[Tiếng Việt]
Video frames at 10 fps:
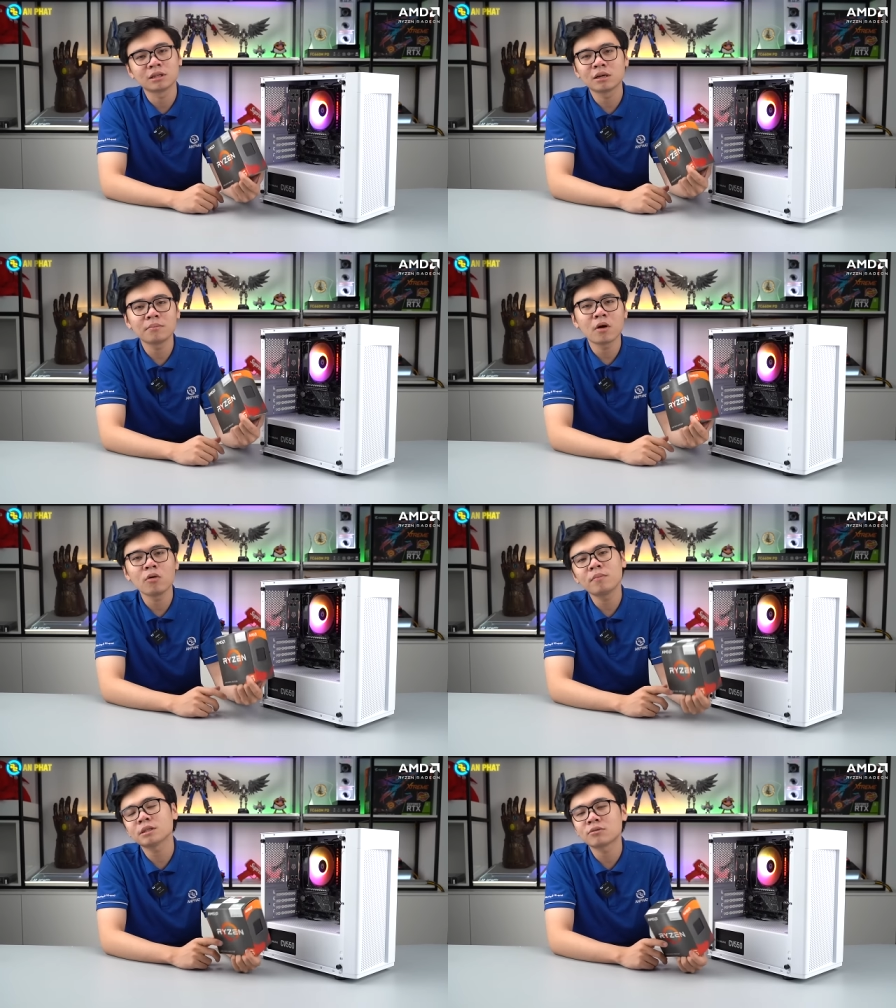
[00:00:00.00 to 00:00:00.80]
những
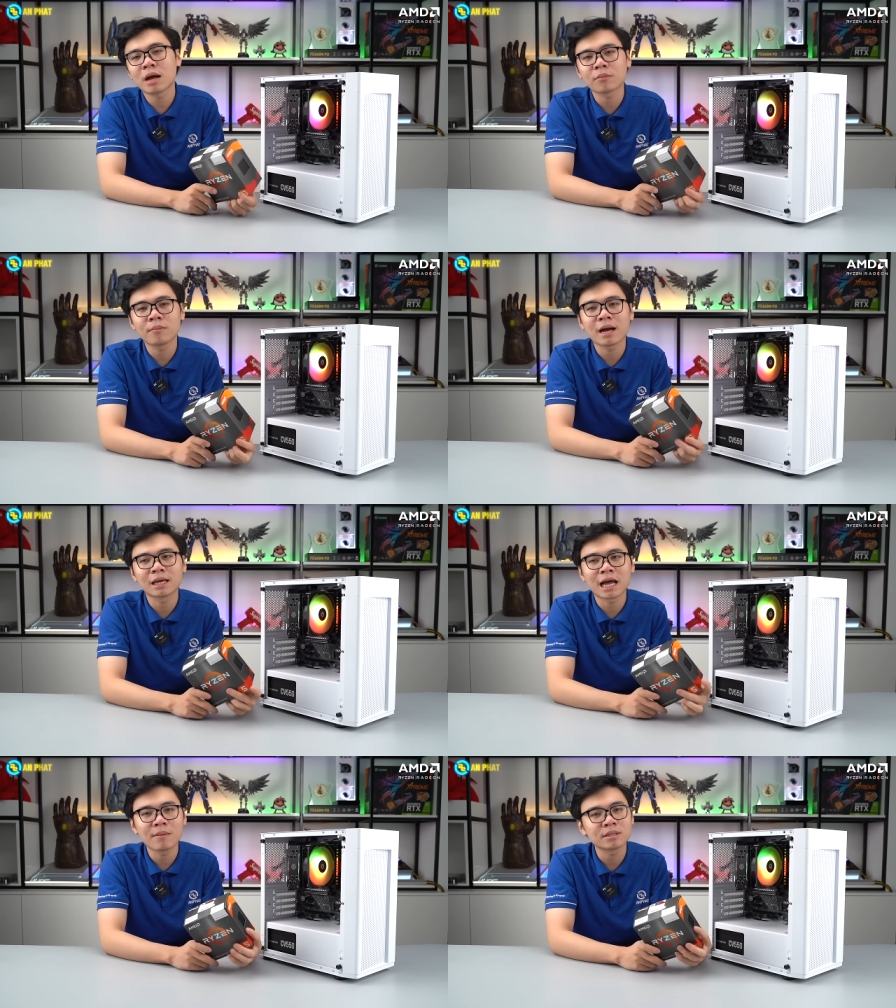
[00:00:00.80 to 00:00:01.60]
mẫu bus RAM của
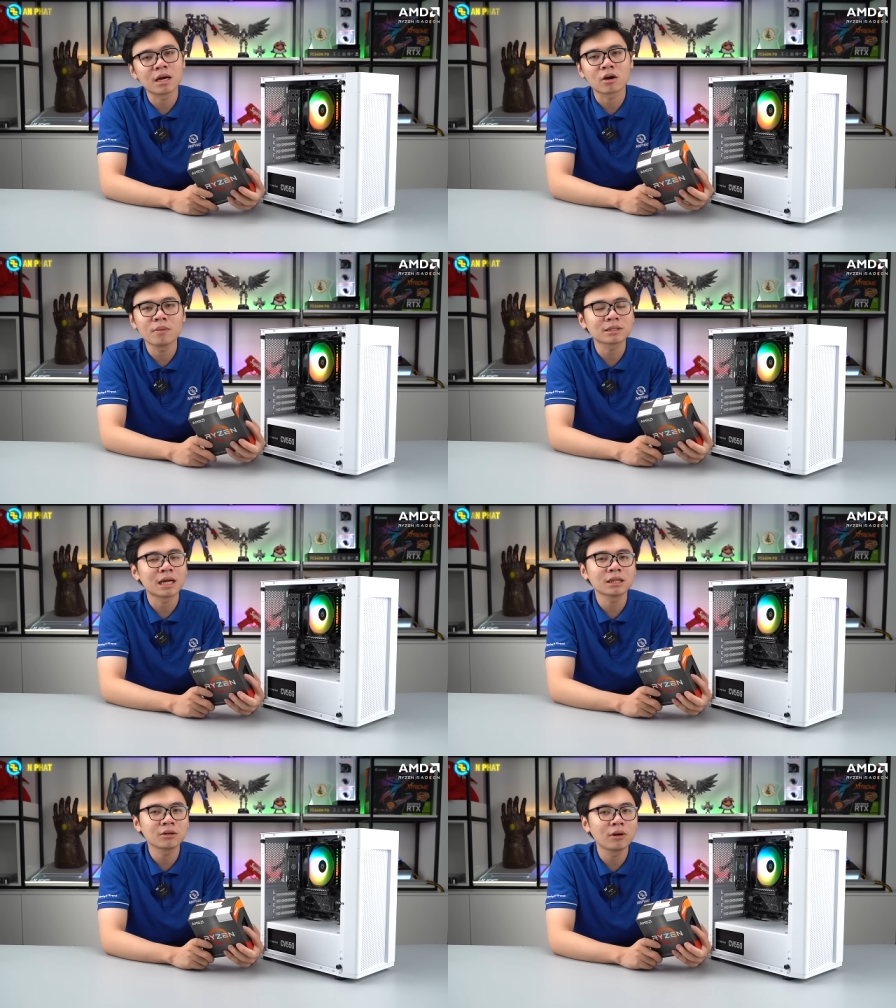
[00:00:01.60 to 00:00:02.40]
3200 bây giờ có mức
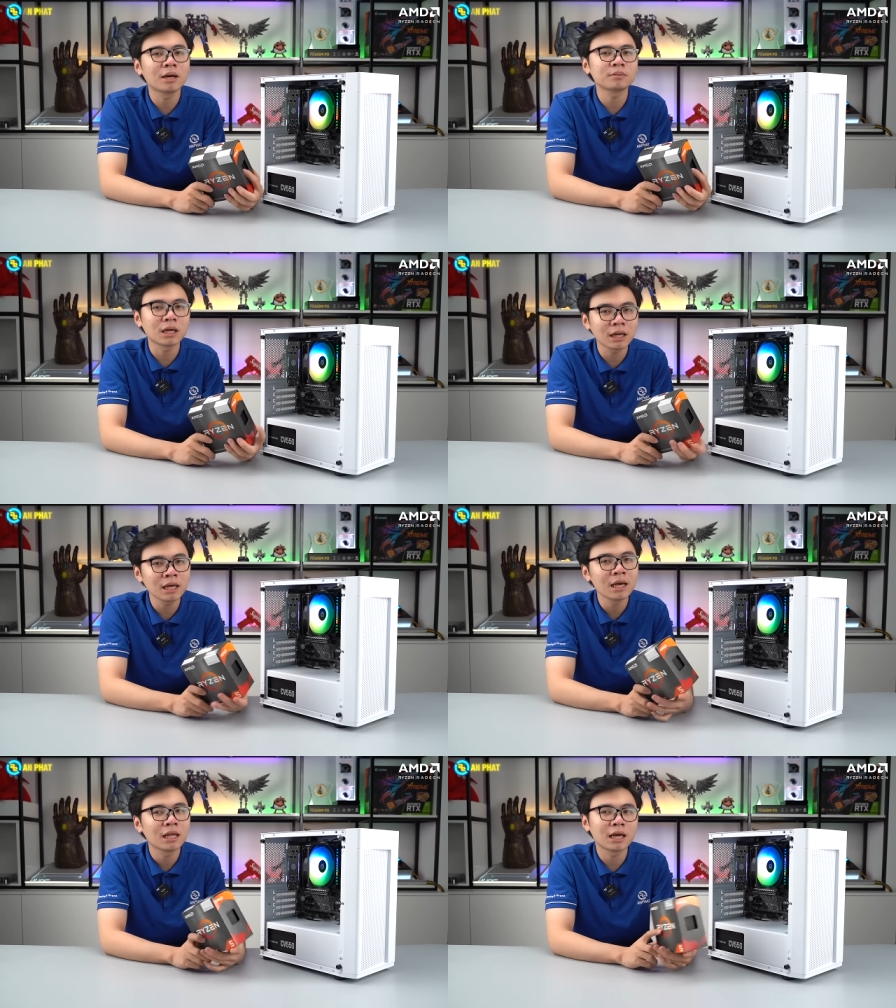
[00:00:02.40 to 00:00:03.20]
giá tương đối là hấp dẫn đấy,
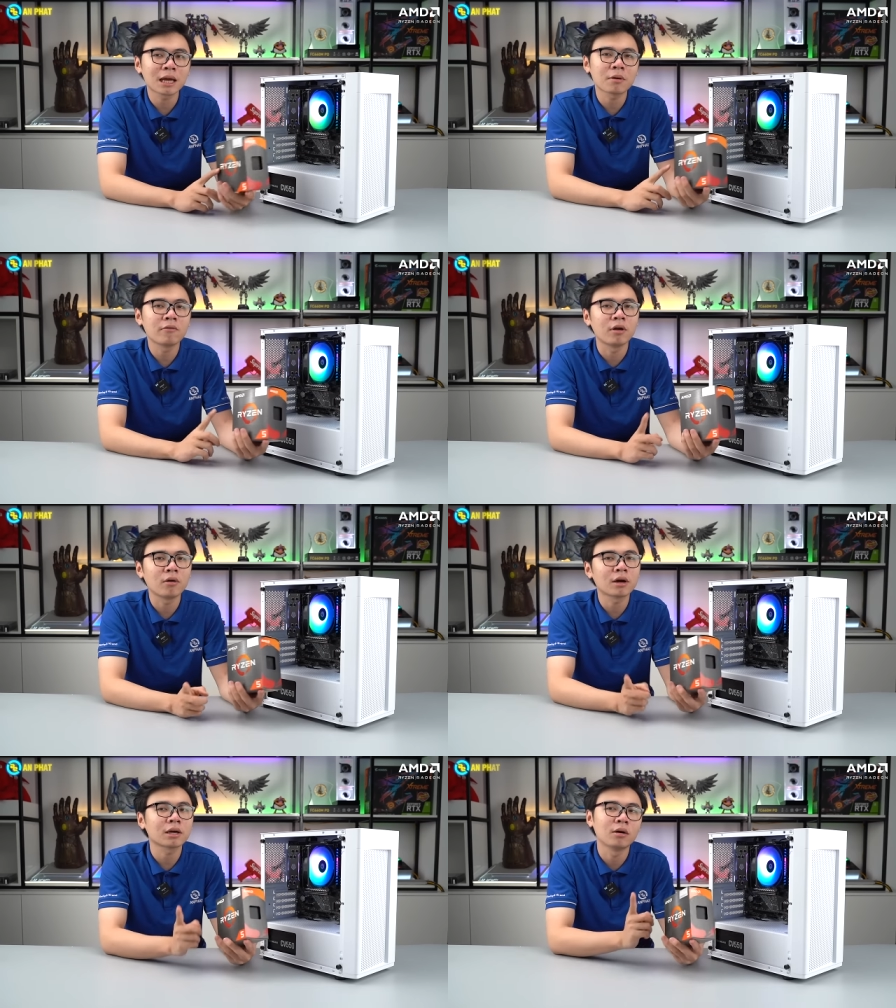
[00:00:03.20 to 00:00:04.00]
nên anh em không phải
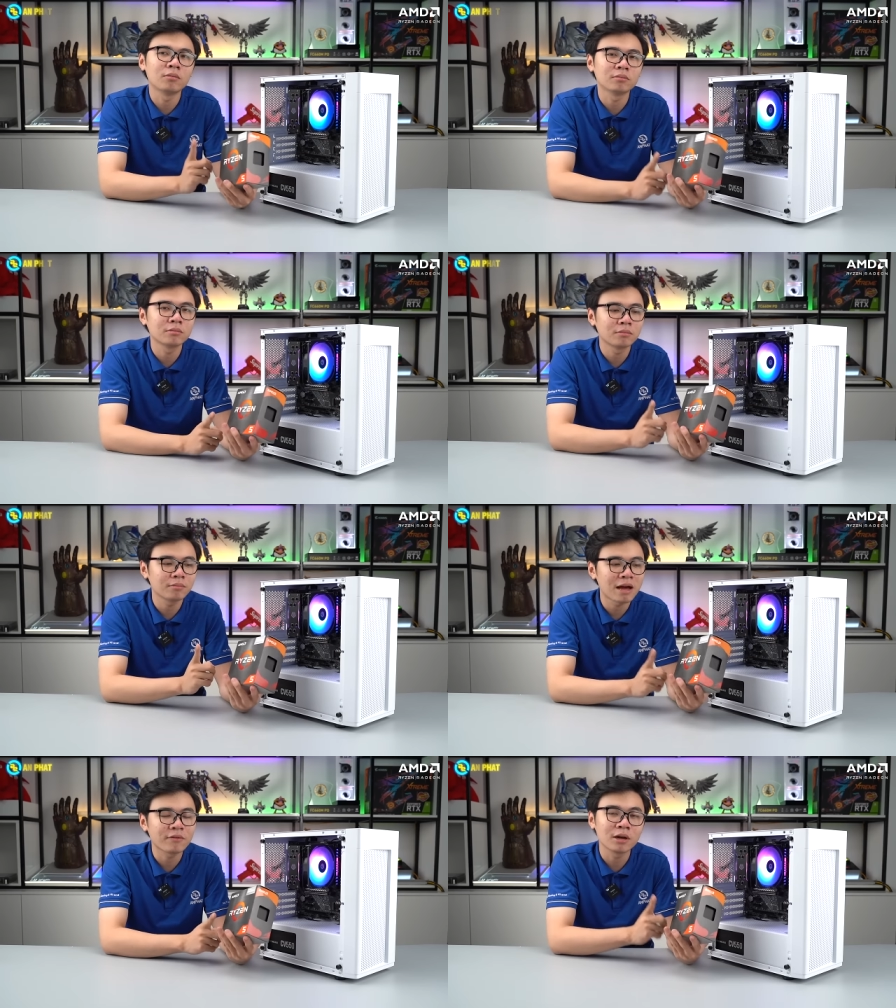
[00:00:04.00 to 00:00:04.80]
lo kiểu
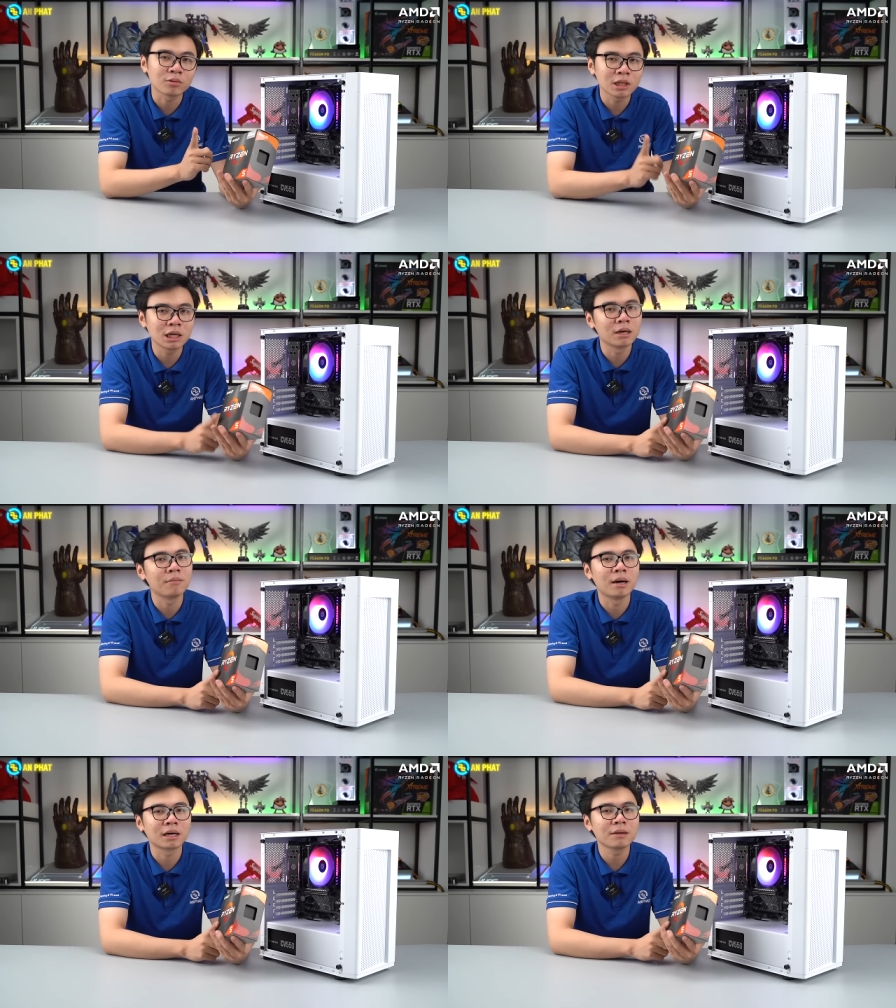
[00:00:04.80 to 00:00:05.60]
mang về đầu tư
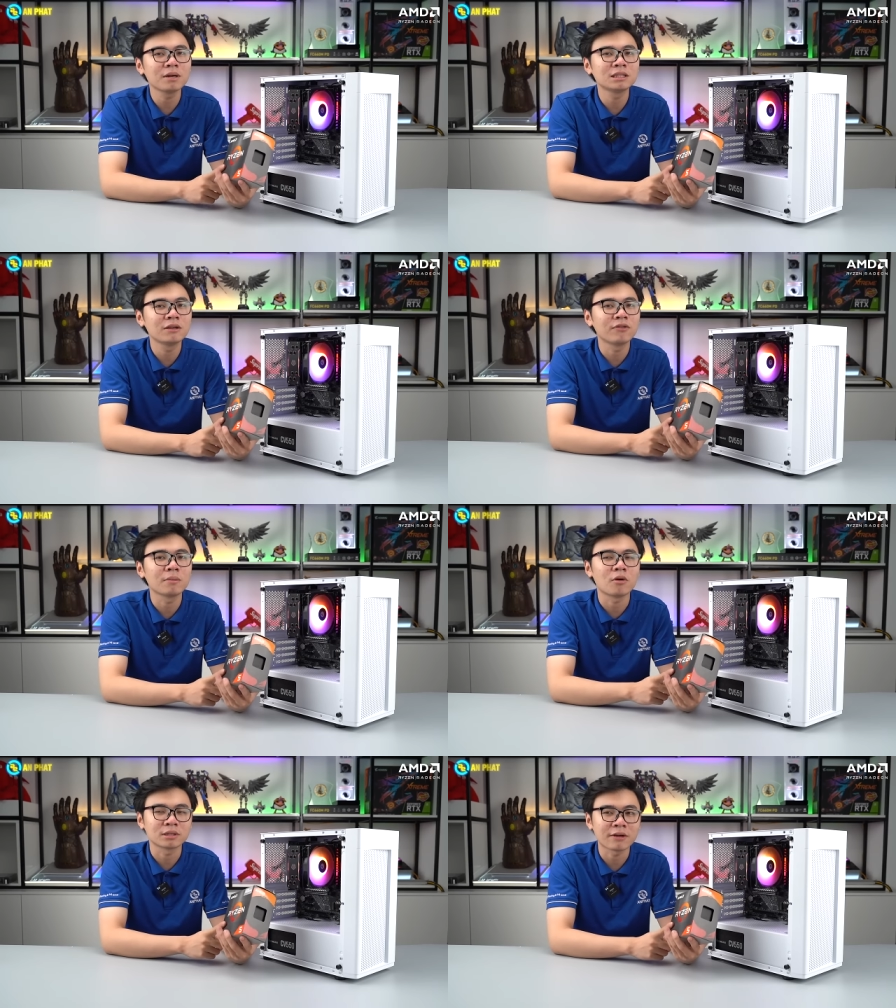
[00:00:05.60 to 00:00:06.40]
mà cái mức chi phí
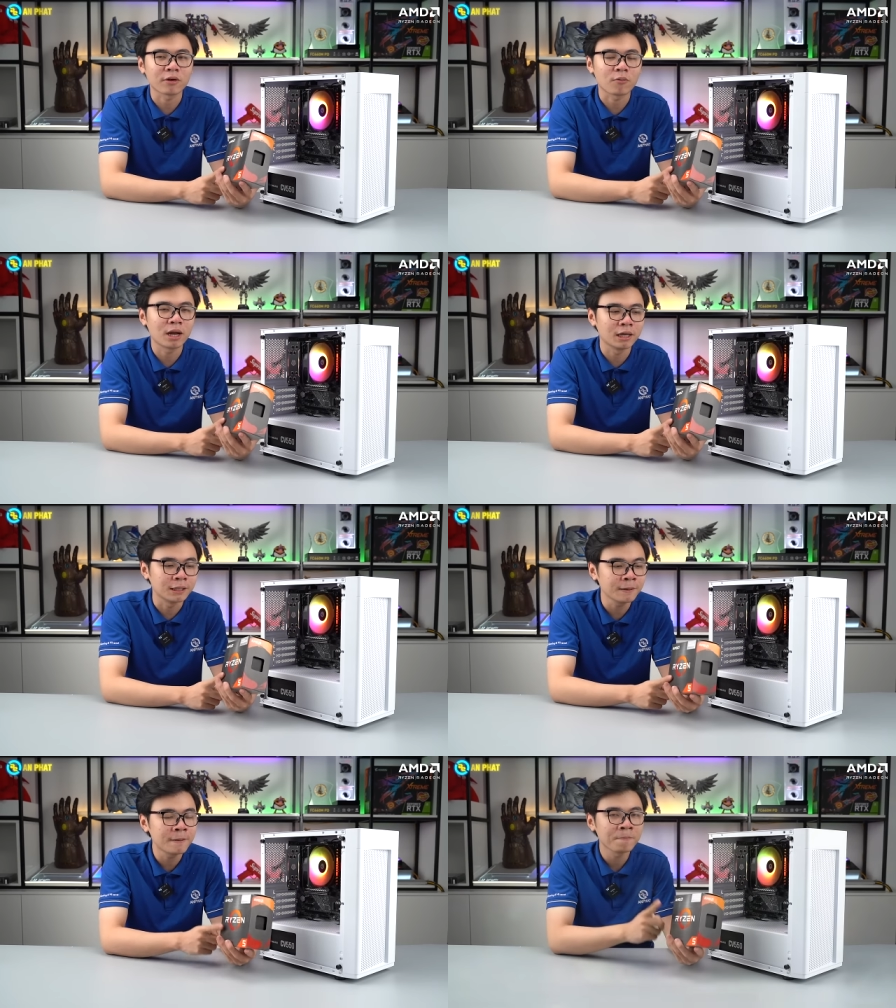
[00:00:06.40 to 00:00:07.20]
bỏ ra phải quá lớn.